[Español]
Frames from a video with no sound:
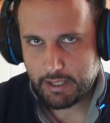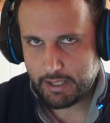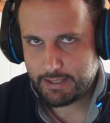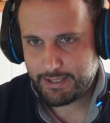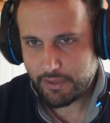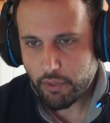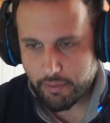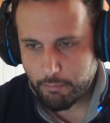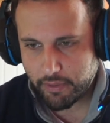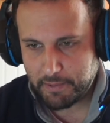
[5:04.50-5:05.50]
y siendo
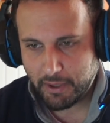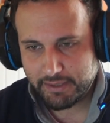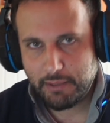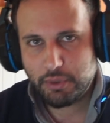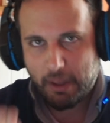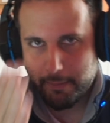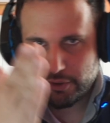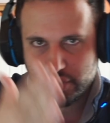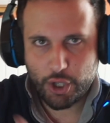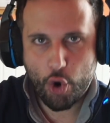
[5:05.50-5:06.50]
100% objetivo también
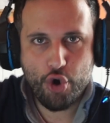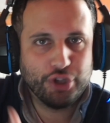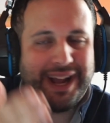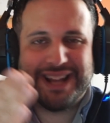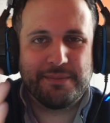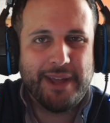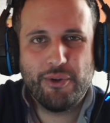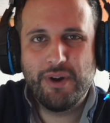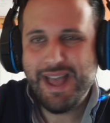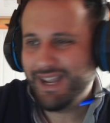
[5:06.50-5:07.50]
os digo, no tengáis miedo,